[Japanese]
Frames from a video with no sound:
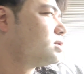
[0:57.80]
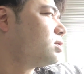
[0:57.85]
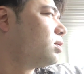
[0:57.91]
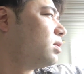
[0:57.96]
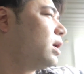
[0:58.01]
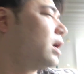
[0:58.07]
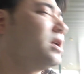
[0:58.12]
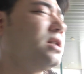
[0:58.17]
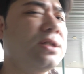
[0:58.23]

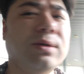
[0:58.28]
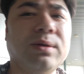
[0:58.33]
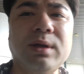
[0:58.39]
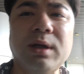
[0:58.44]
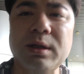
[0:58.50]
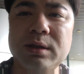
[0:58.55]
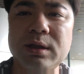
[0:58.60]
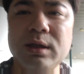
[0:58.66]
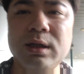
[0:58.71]
そうラジオ
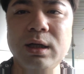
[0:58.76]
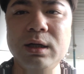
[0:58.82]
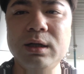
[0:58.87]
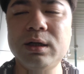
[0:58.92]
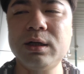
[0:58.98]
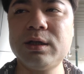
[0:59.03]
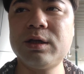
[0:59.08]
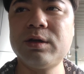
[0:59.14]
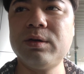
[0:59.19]
なんて
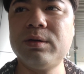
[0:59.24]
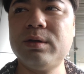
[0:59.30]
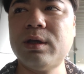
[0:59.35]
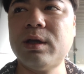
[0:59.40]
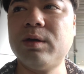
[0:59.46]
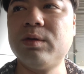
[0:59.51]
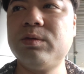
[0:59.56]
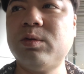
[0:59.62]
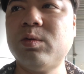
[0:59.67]
誰が聞くん
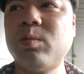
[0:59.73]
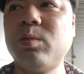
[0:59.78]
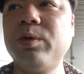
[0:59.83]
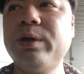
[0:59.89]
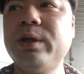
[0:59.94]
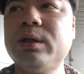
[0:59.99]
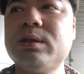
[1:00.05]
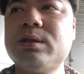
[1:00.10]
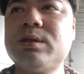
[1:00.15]
だよって
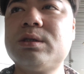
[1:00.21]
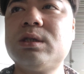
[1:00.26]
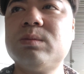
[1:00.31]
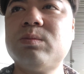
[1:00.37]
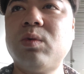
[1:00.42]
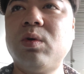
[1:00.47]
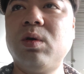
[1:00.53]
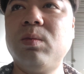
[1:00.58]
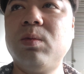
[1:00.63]
思いつ
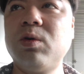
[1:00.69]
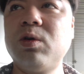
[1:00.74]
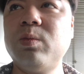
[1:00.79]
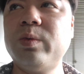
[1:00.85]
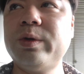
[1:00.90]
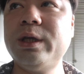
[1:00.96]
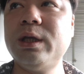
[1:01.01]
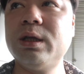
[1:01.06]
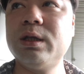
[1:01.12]
つも
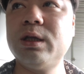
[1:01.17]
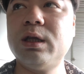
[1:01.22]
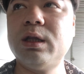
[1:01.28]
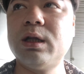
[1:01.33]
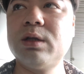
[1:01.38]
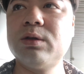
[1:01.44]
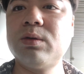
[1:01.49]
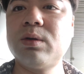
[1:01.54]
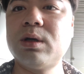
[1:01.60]
僕もイン
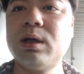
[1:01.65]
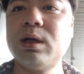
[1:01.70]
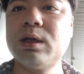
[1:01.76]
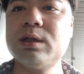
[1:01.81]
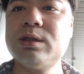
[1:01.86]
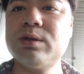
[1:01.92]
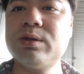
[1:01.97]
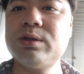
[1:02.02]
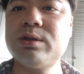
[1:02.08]
で何度か
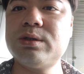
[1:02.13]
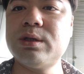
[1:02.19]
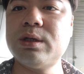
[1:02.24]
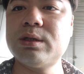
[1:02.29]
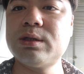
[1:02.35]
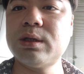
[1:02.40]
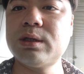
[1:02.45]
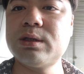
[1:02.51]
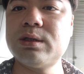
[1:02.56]
ラジオ
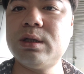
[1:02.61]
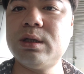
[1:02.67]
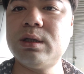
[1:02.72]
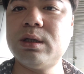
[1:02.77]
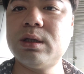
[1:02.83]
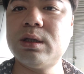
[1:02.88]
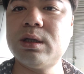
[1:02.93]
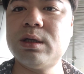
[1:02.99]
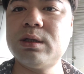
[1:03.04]
出演させて
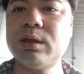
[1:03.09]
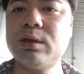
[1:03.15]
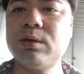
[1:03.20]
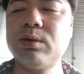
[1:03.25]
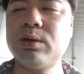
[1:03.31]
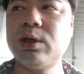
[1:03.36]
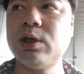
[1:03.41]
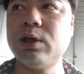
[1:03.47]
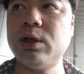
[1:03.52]
いただいた
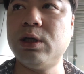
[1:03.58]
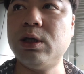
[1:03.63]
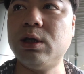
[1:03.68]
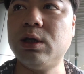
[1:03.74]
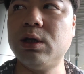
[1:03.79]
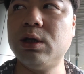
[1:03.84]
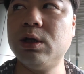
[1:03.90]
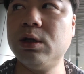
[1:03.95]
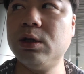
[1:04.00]
時に「